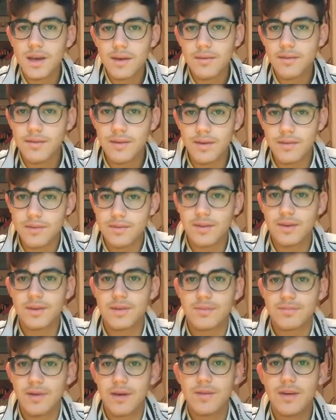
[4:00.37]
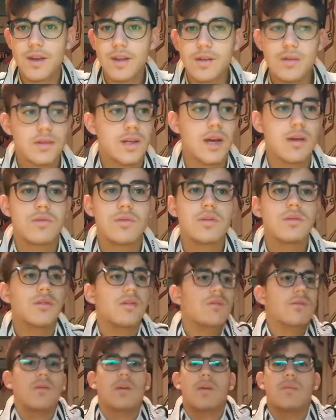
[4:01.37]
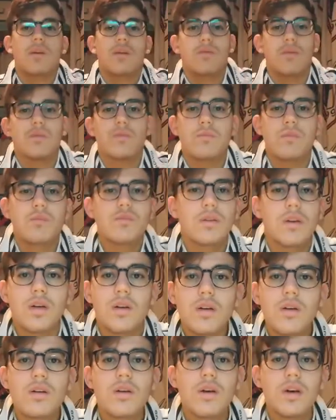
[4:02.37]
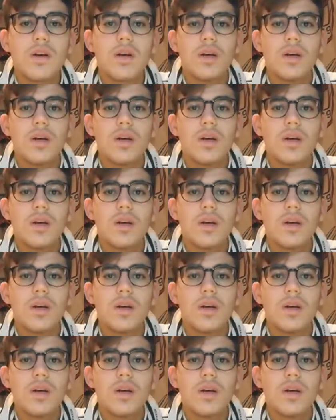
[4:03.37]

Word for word: che fa un spavento, cioè è uscito lui, non abbiamo fatto più un tiro.